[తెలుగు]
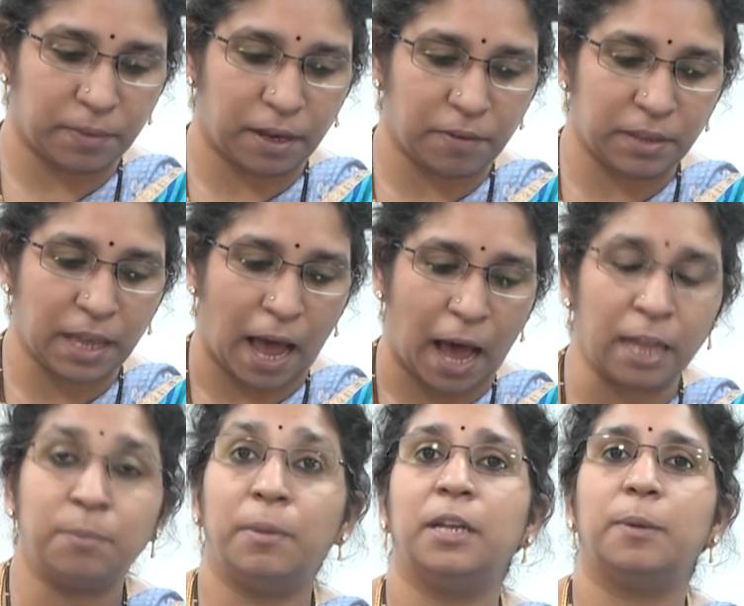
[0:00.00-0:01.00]
తర్వాత
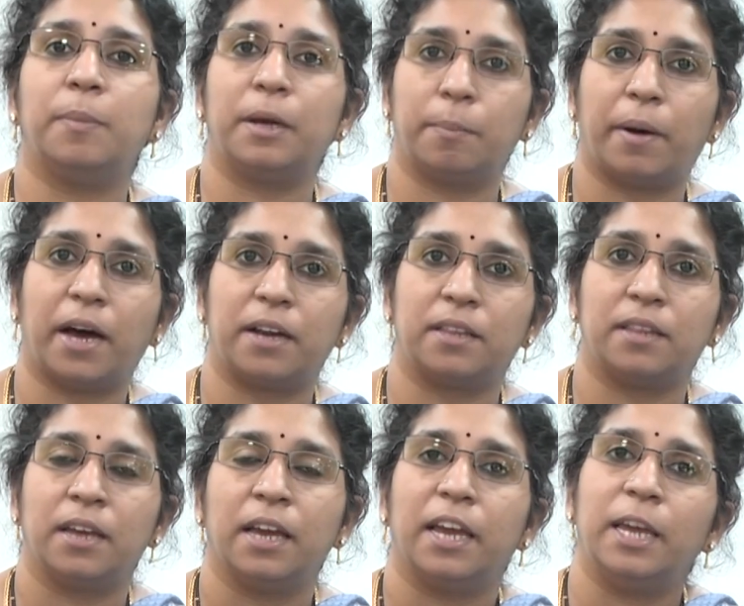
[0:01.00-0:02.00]
ఆత్మనిర్భర్
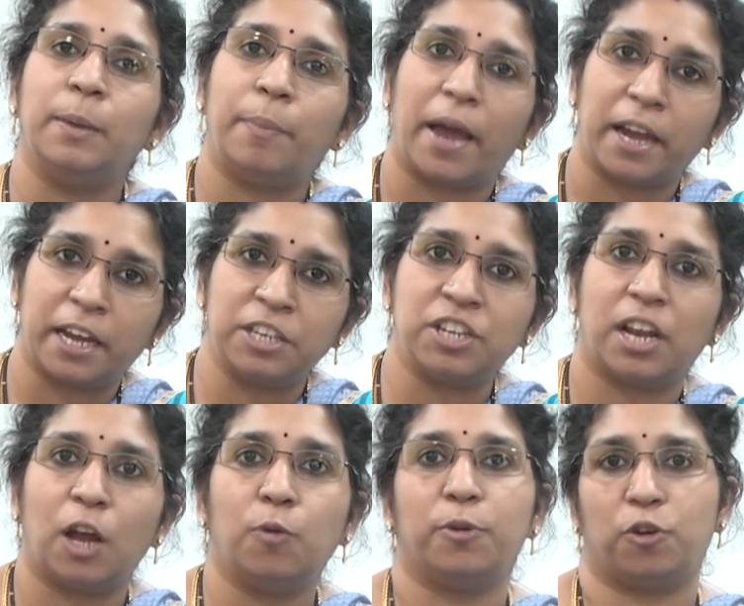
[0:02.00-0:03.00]
భారత్ ఈ ప్యాకేజీ
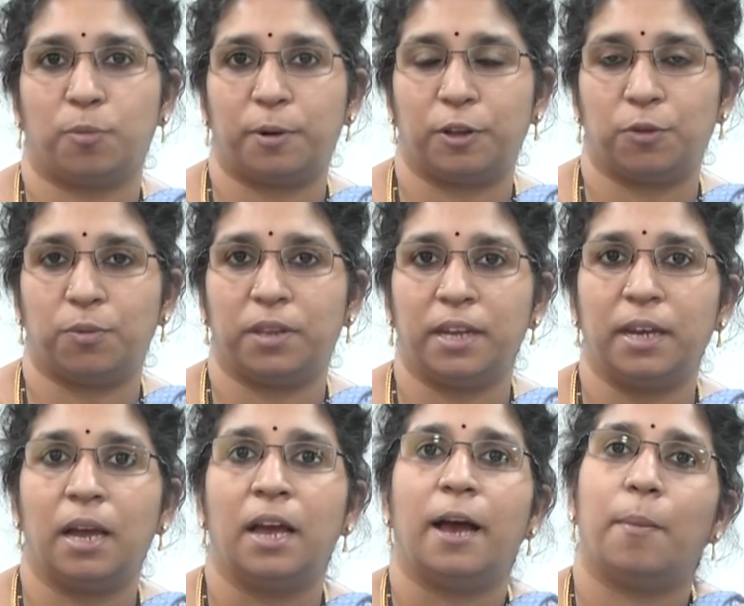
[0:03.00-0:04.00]
ఎలా ఉపయోగపడుతుంది
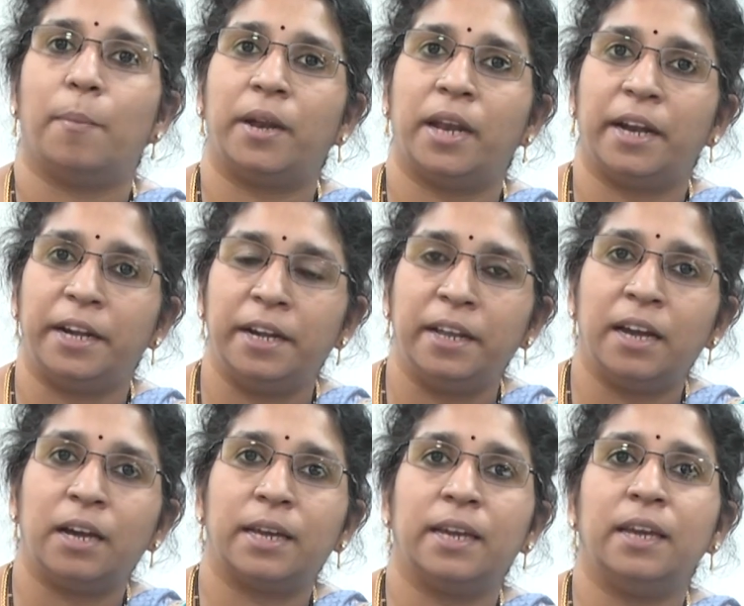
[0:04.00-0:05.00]
మన
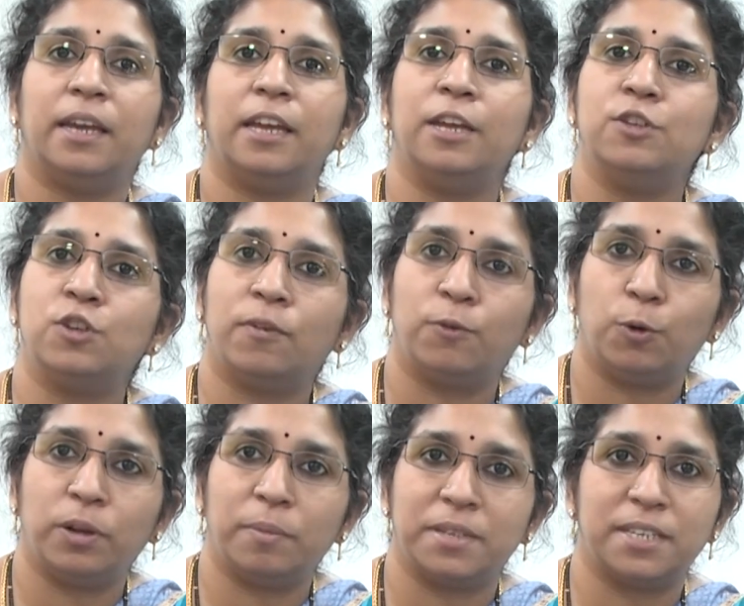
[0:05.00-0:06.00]
ఇండియాకి ఈజ్ ఆఫ్
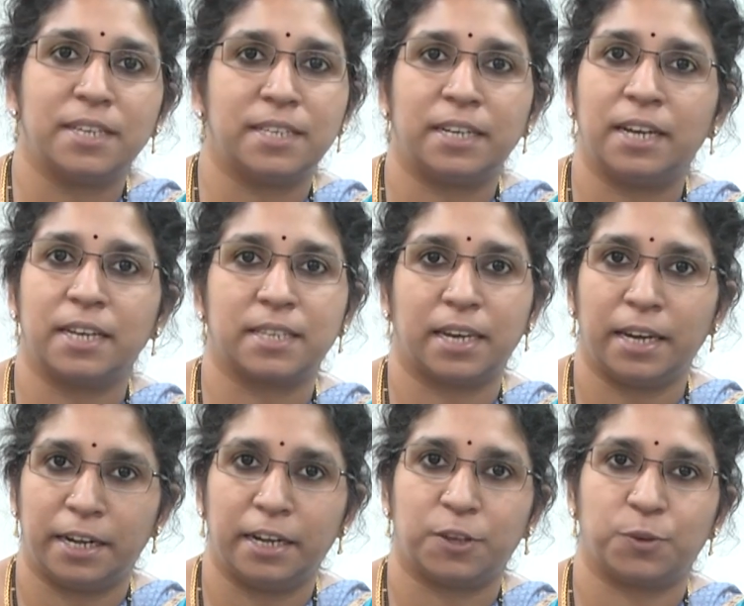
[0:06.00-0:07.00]
డూయింగ్ బిజినెస్ ఇండెక్స్ అనే
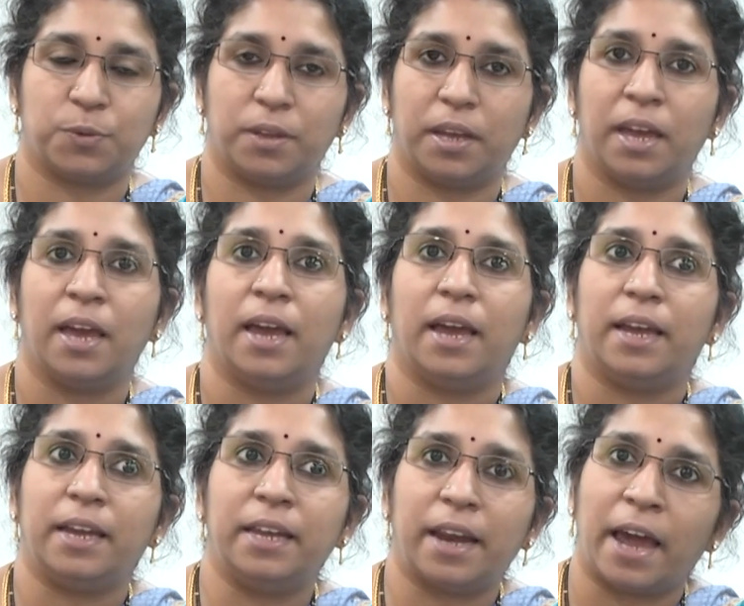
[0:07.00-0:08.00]
ఇండెక్స్ ఉంది
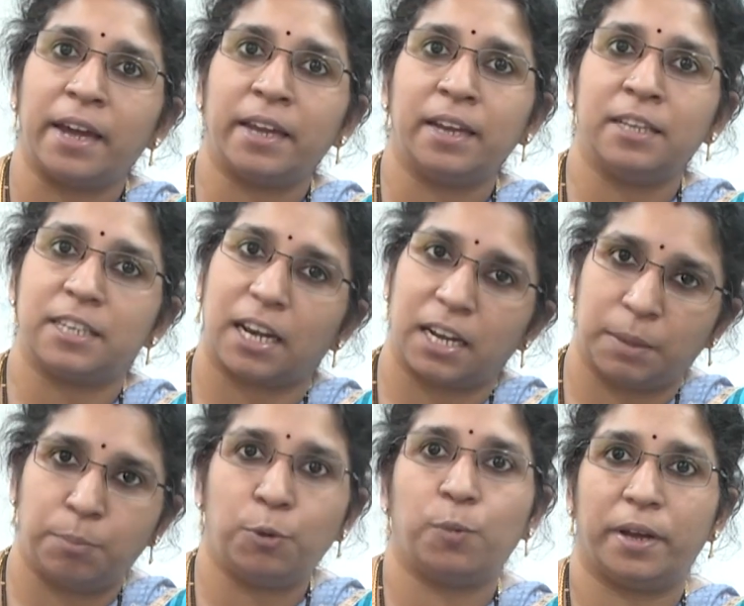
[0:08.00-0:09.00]
ఈ ర్యాంకింగ్ చాలా
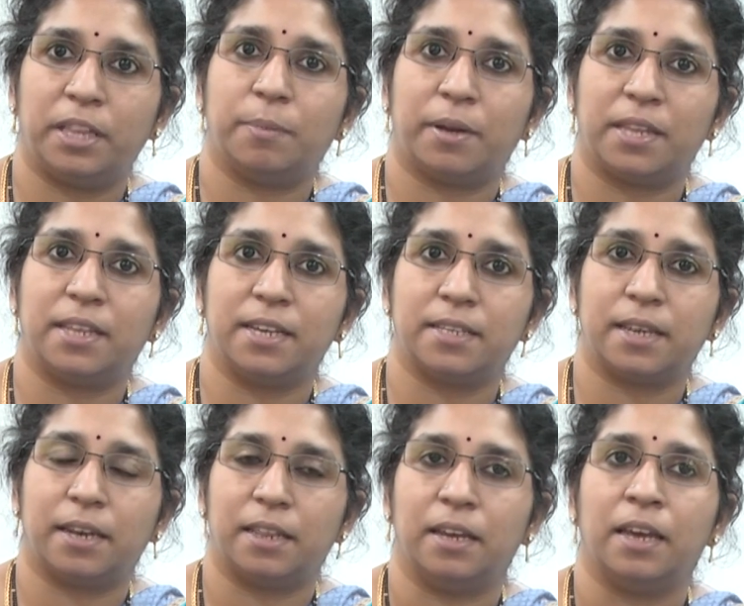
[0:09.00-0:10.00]
ఇంప్రూవ్ అయింది మన
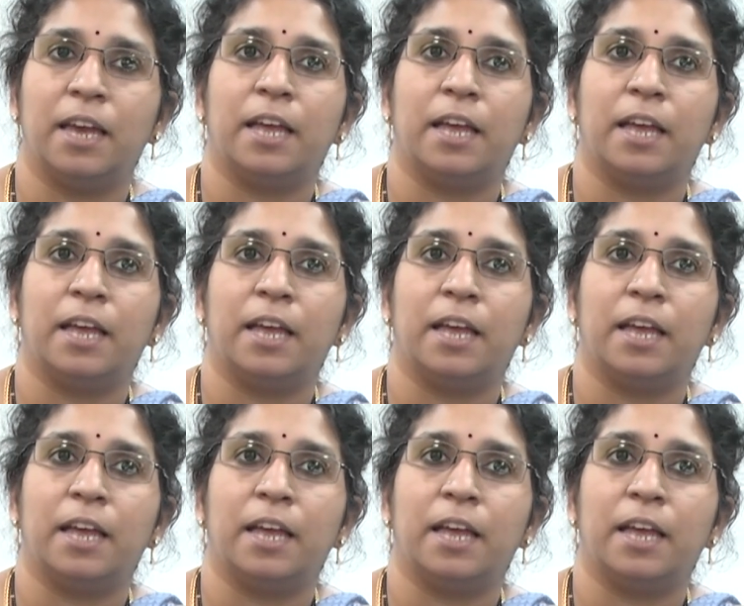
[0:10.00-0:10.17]
దేశానిది